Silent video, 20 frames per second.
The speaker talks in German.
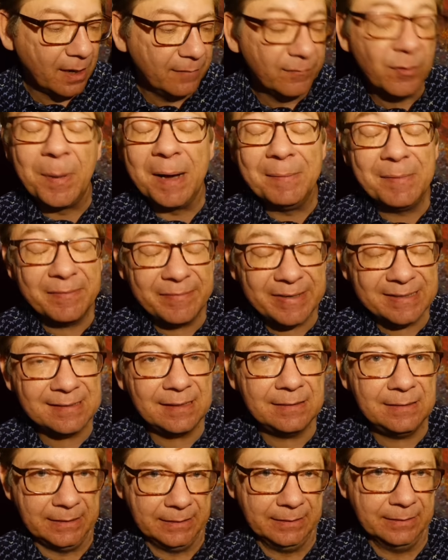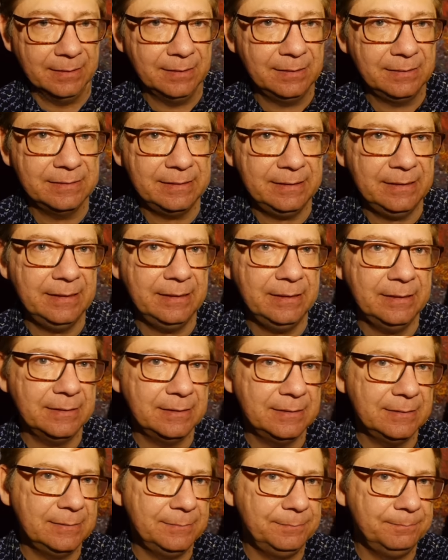Wobei man weiß ja nie, ne? die
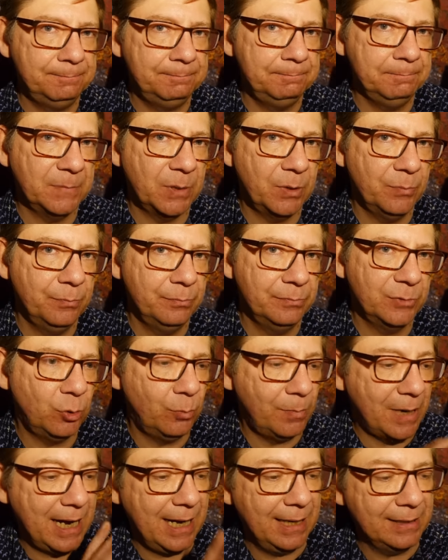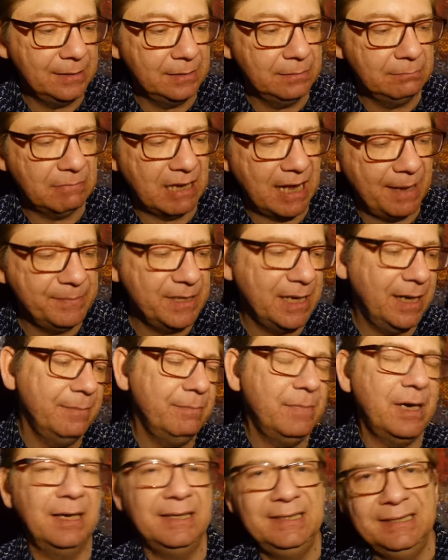ähm, Romane haben ja
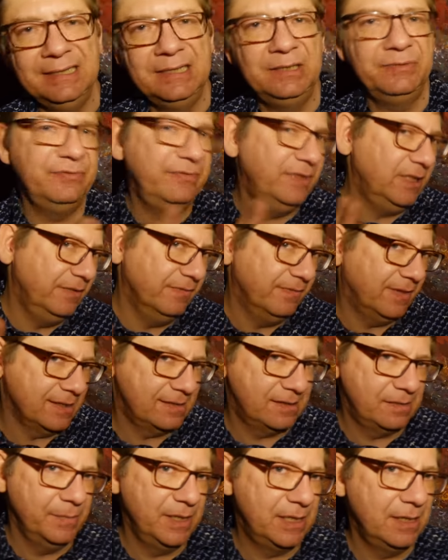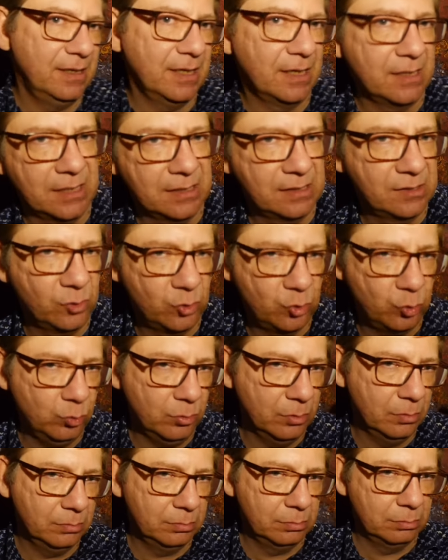immer irgendwie was miteinander zu
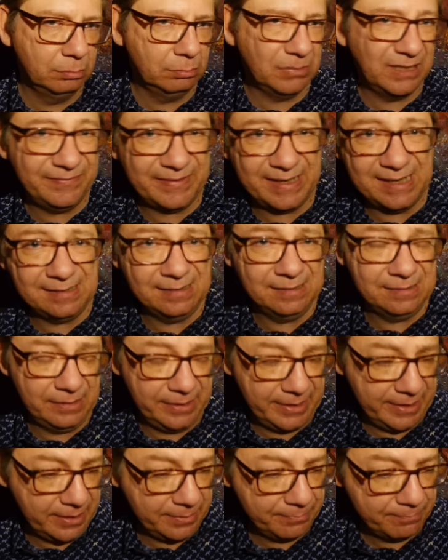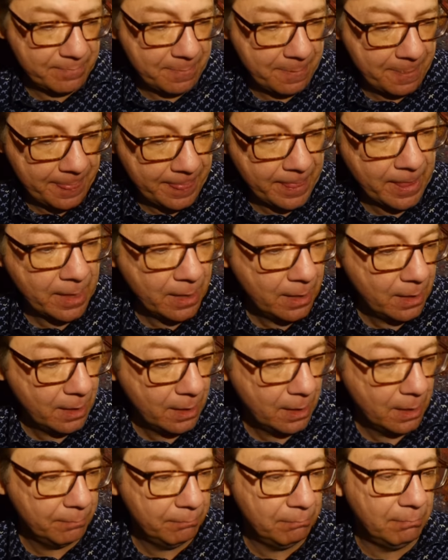tun. Man weiß es nicht.
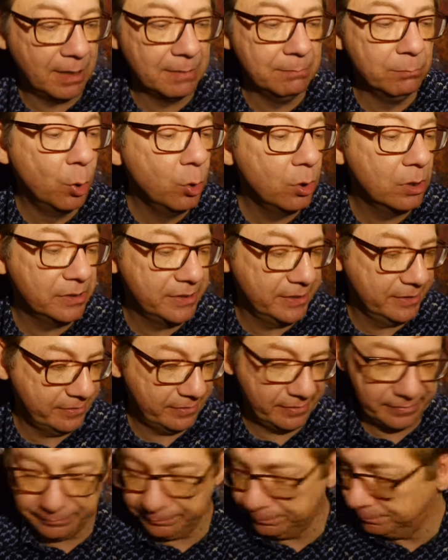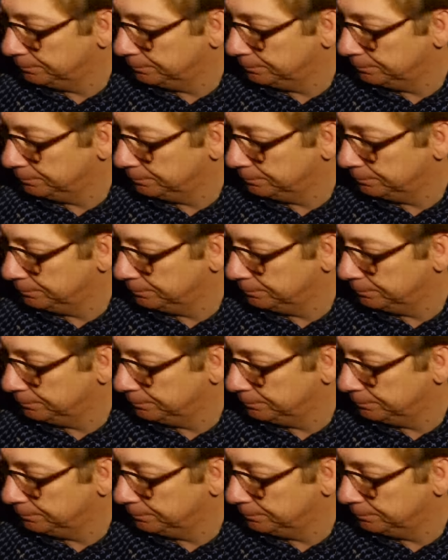Man munkelt es.